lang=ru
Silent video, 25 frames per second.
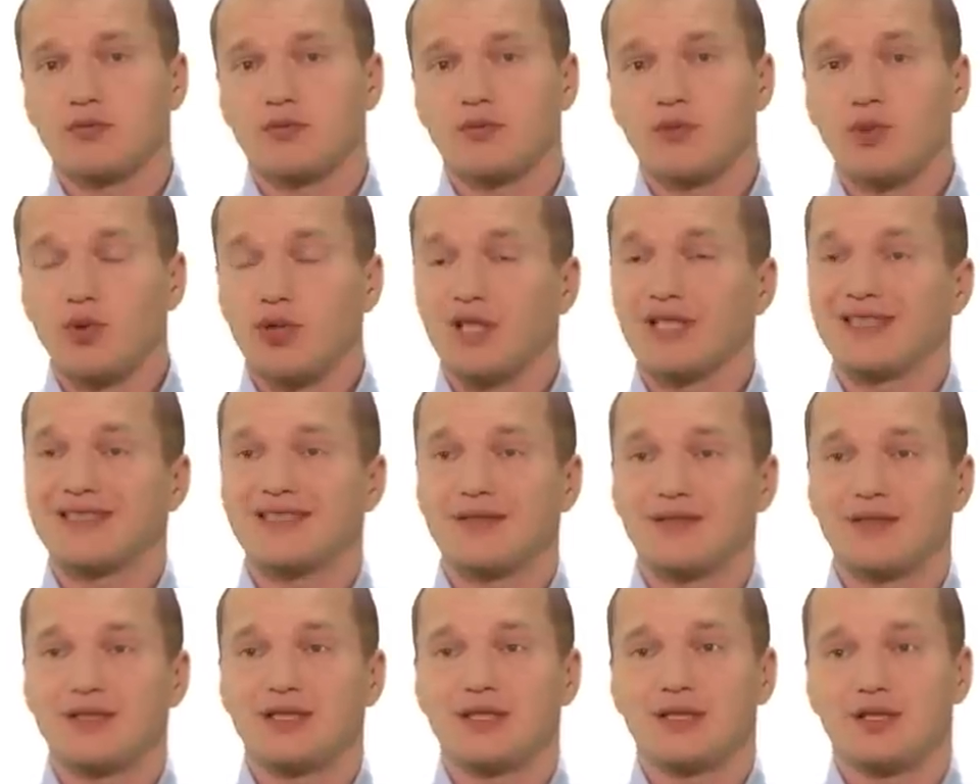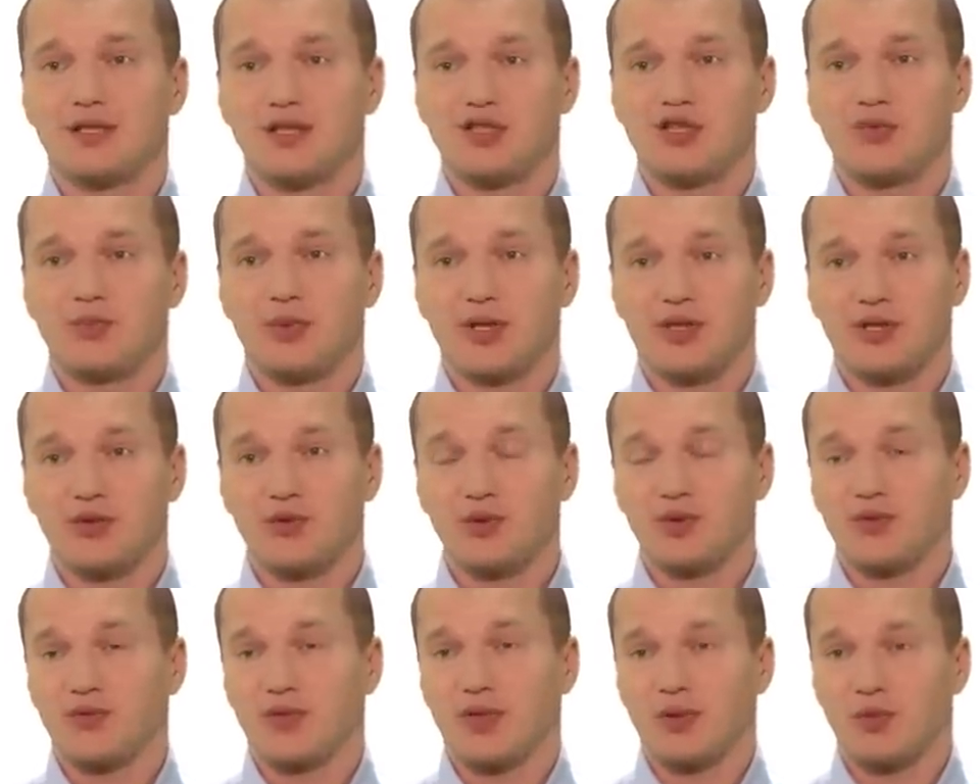более 9 тысяч
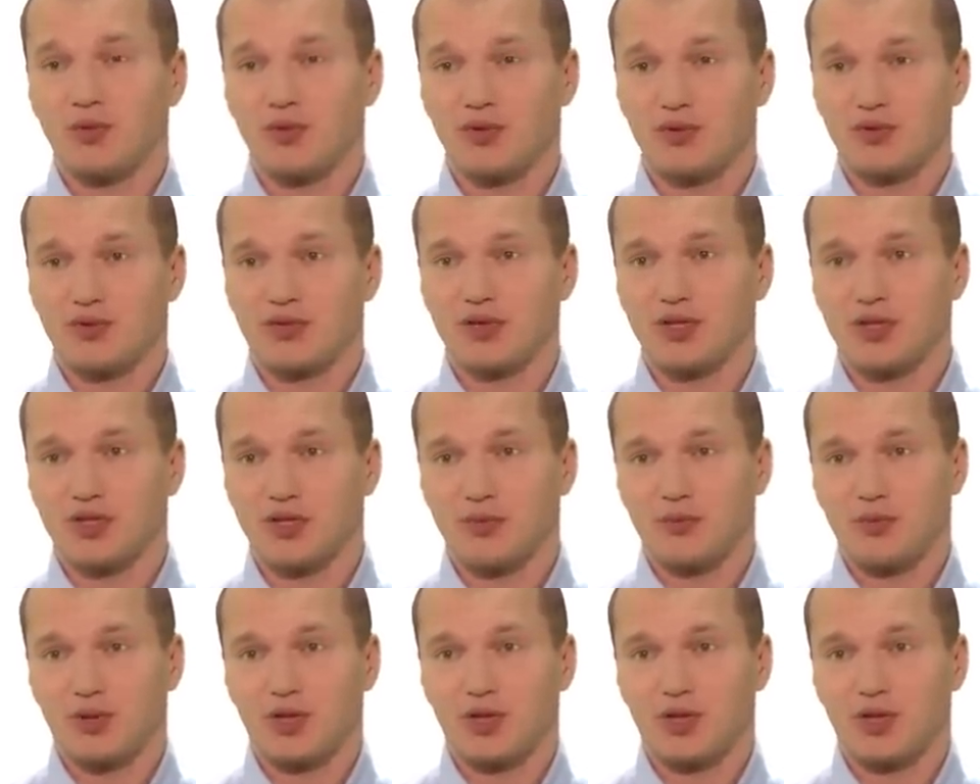партнеров работают с нашим